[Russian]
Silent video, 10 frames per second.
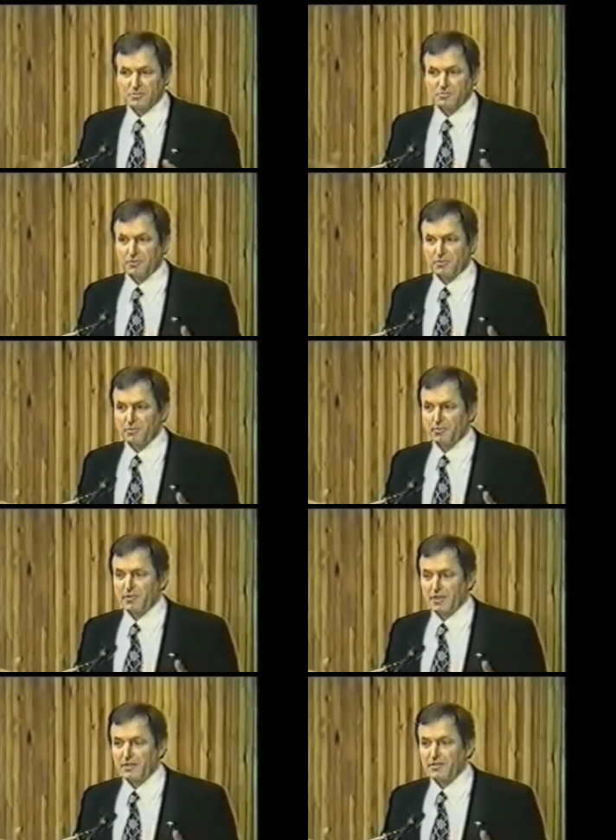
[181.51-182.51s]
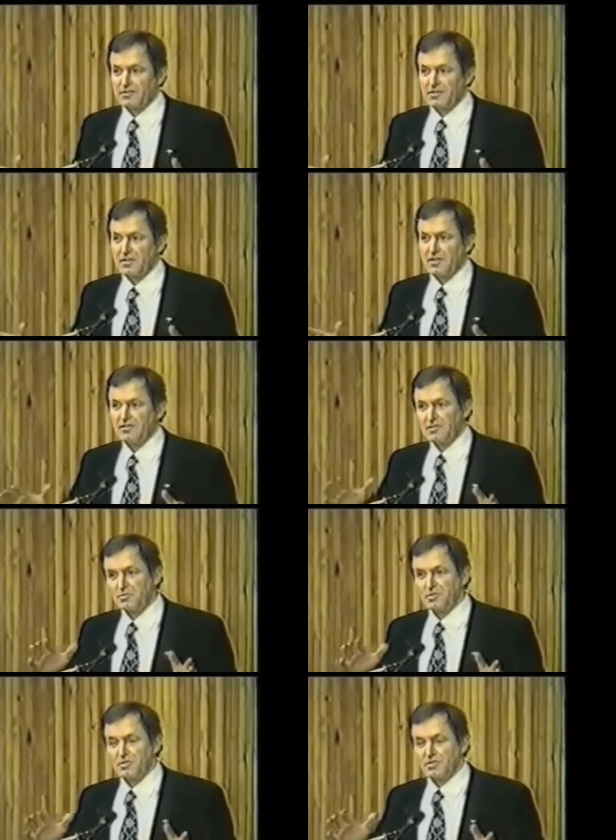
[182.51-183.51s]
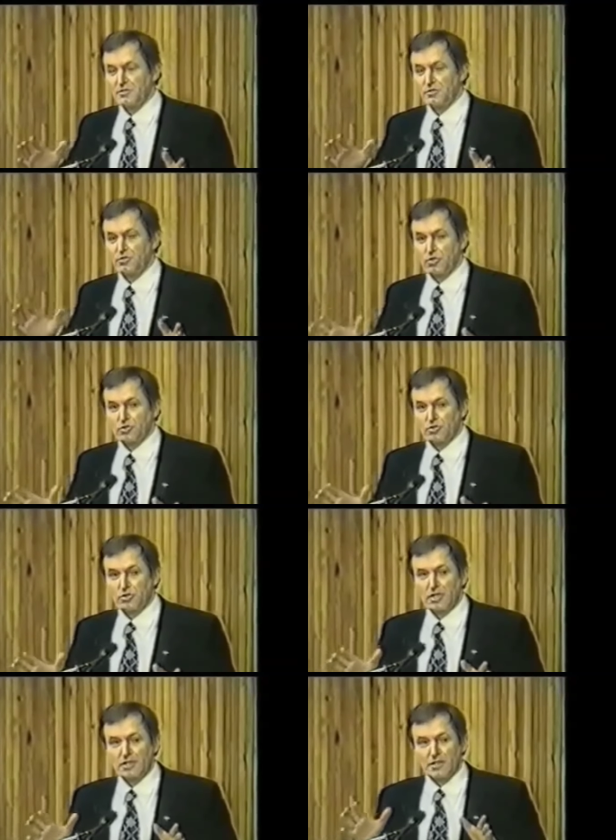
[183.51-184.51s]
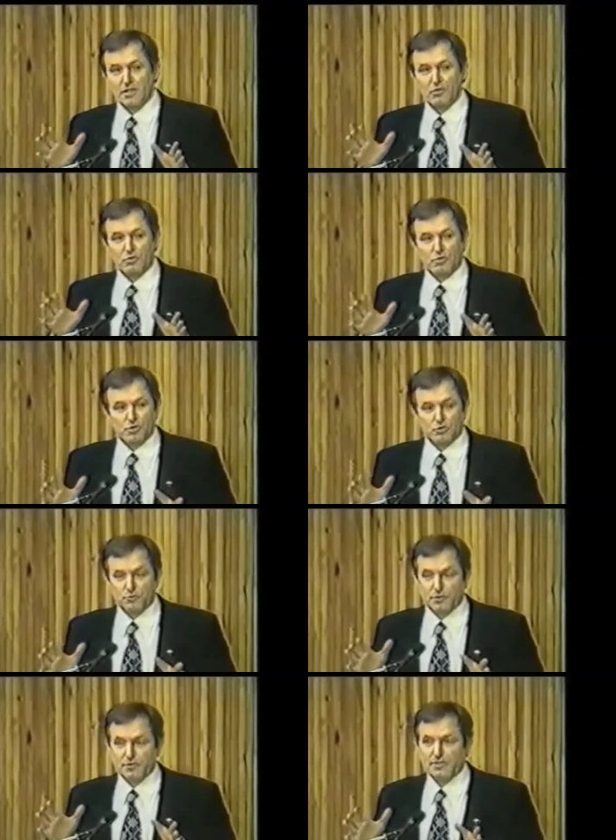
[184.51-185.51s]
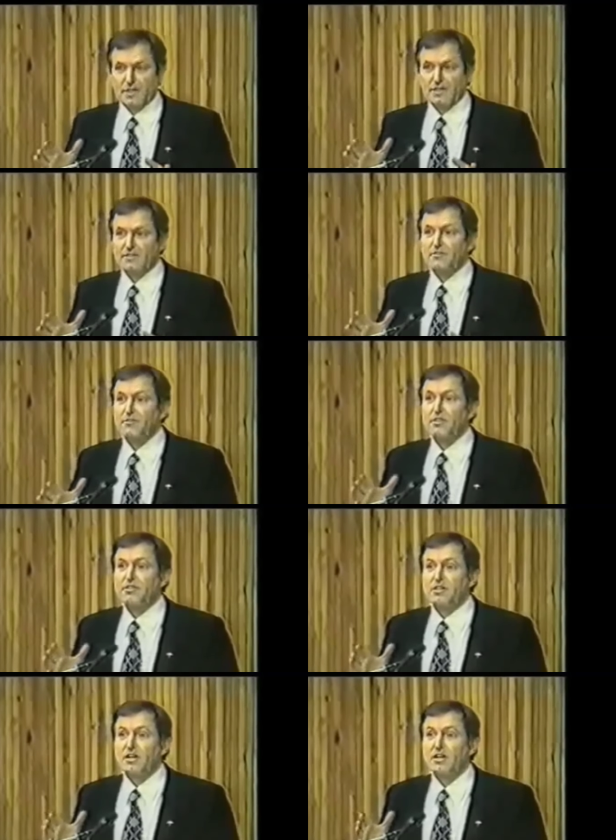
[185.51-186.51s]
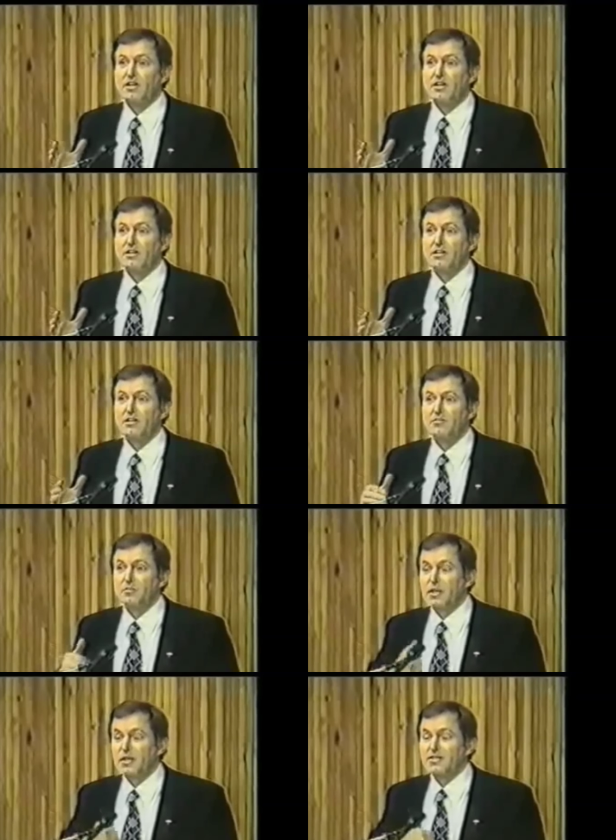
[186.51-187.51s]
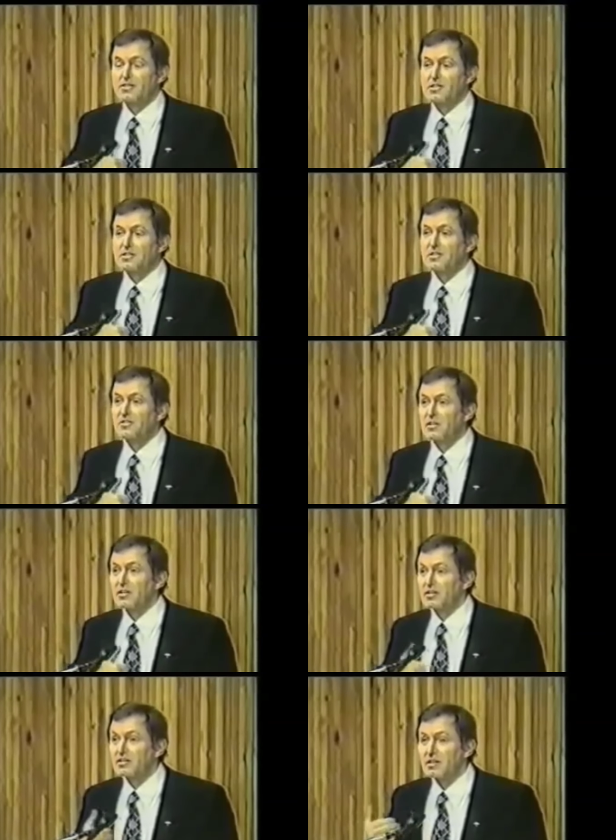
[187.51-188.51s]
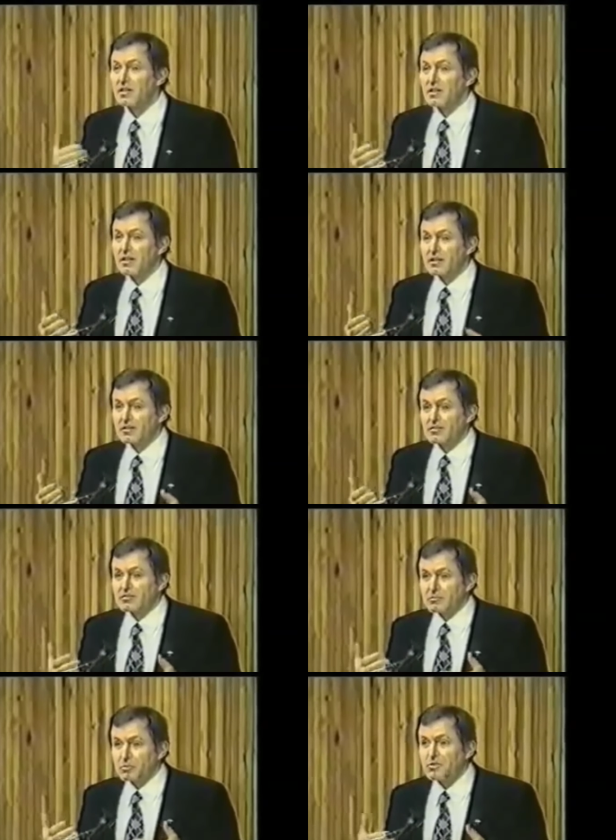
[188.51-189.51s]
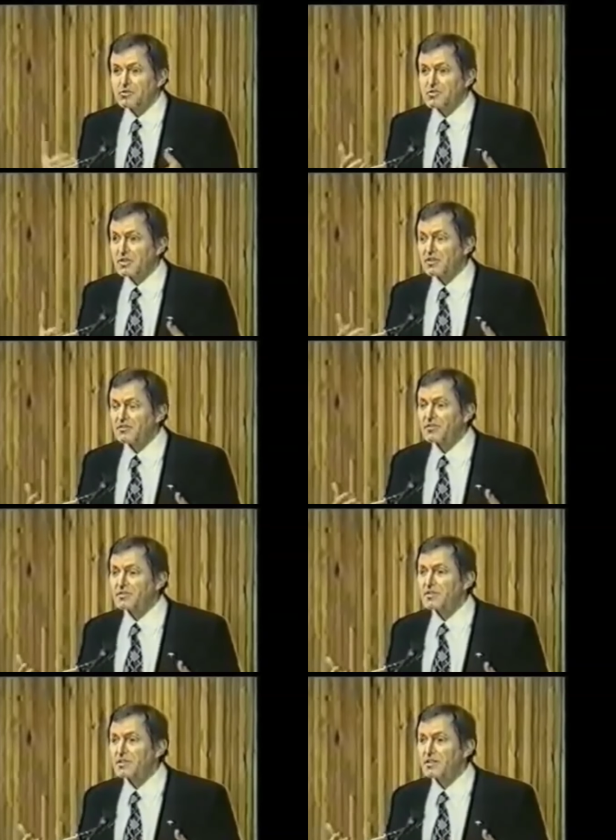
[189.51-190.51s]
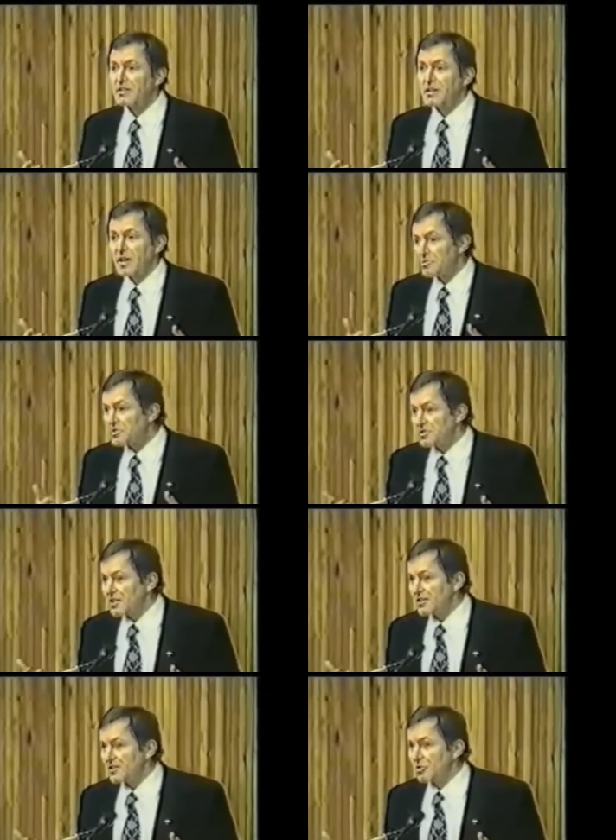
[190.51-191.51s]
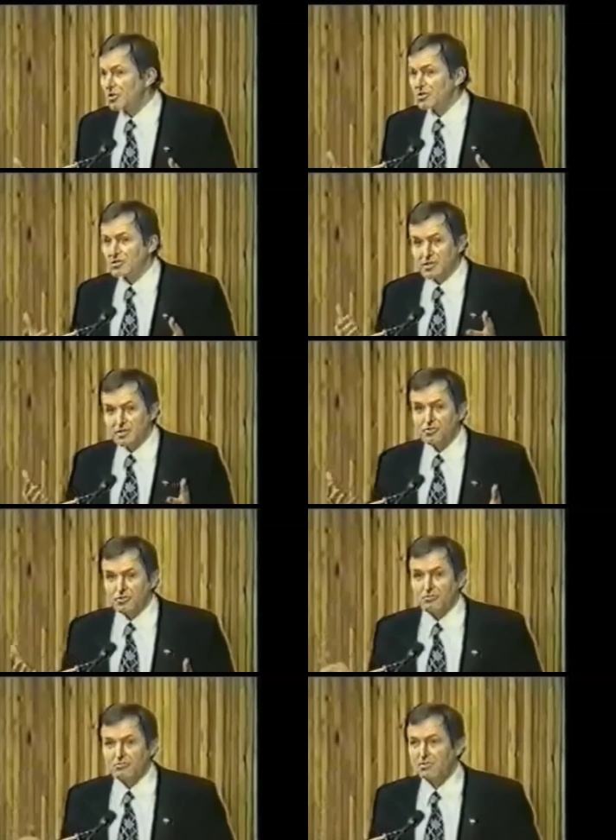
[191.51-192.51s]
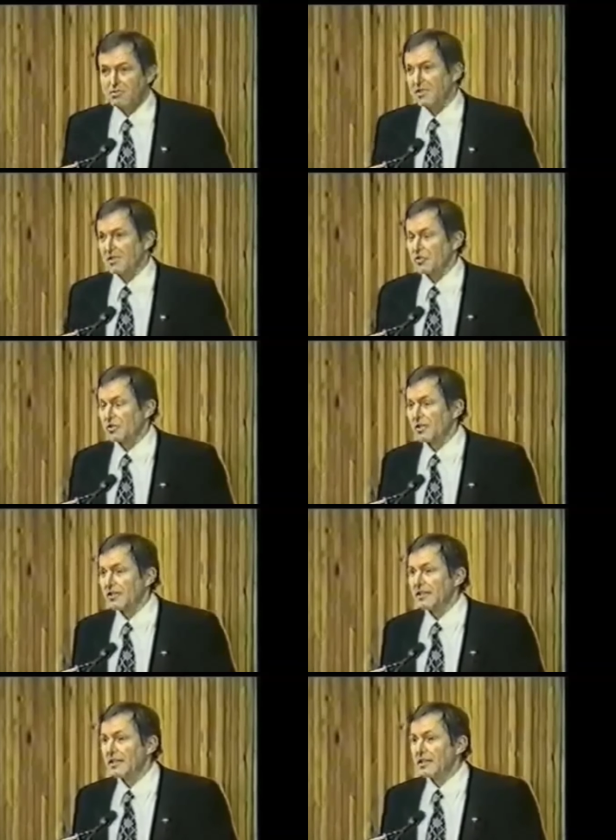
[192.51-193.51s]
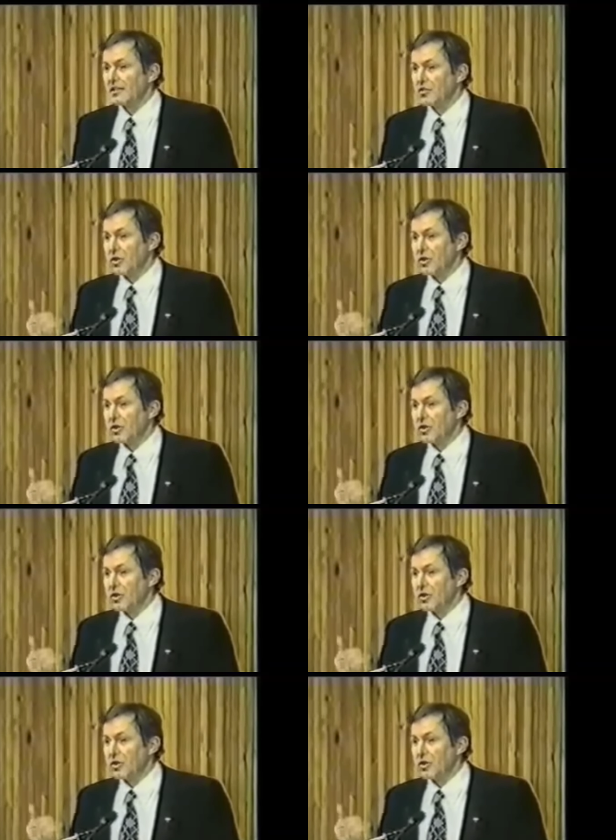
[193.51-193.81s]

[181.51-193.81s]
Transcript: не расплылся по, по поверхности, не сместился в сторону. Я его вижу в первозданном виде. Меня это шокировало. Это против всякой физики. Объяснить я не мог, я еще там стоял у окна,